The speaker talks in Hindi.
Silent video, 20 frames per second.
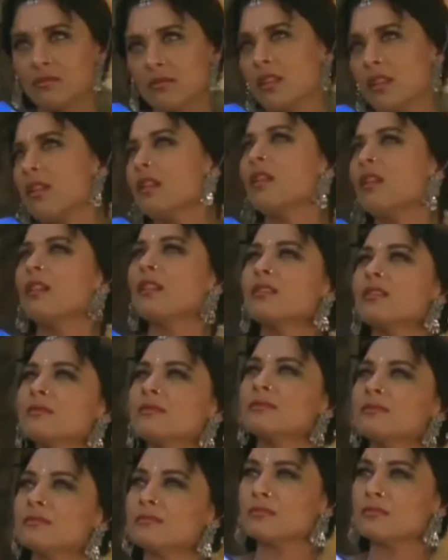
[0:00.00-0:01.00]
गाना जो कि
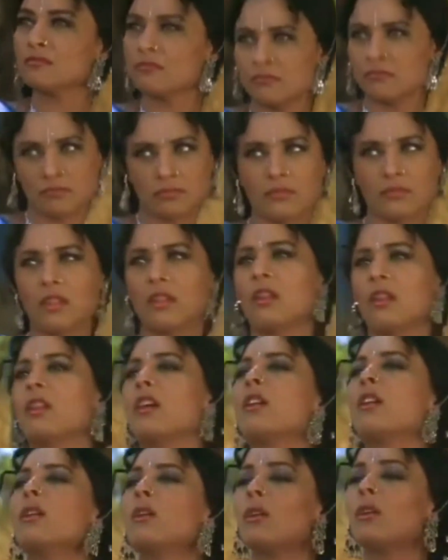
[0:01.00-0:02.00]
सुपरहिट गाना
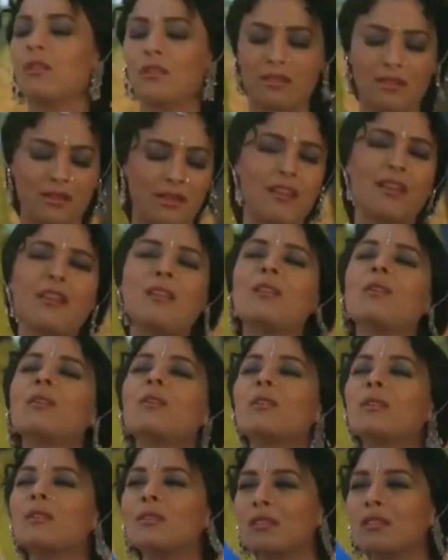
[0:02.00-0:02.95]
था गाने के बोल